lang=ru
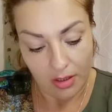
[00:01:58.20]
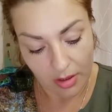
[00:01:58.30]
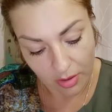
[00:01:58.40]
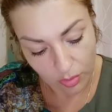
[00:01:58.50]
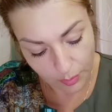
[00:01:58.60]

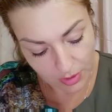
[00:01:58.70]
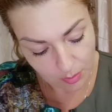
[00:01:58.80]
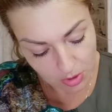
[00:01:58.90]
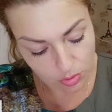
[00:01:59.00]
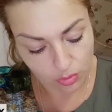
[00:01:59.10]
и кнопки
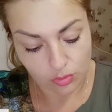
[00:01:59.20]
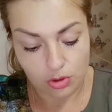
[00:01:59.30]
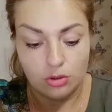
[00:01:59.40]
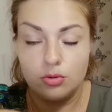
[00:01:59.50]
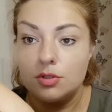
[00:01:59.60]
между
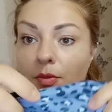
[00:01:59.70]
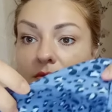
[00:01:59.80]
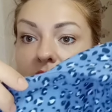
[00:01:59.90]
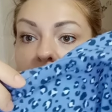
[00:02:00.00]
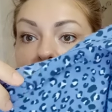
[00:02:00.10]
ножек, то есть по
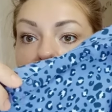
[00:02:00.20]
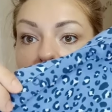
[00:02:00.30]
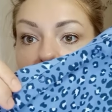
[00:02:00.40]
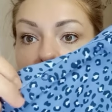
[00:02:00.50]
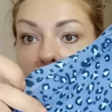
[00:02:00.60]
всей
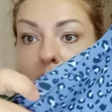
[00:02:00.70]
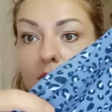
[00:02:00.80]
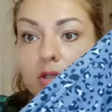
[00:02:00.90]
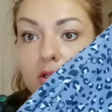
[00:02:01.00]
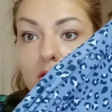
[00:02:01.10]
длине.
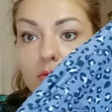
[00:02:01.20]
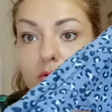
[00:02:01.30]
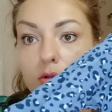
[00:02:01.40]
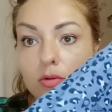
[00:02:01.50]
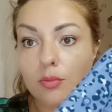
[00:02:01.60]
Вот они
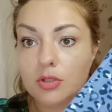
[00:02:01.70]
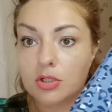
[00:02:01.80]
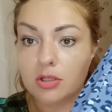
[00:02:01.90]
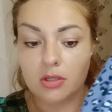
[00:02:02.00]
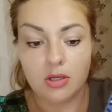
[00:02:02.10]
идут,
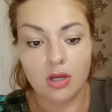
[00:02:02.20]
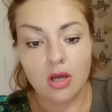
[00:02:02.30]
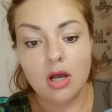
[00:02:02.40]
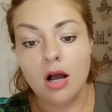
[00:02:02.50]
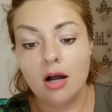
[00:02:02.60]
кнопочки.
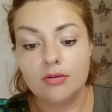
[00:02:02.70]
А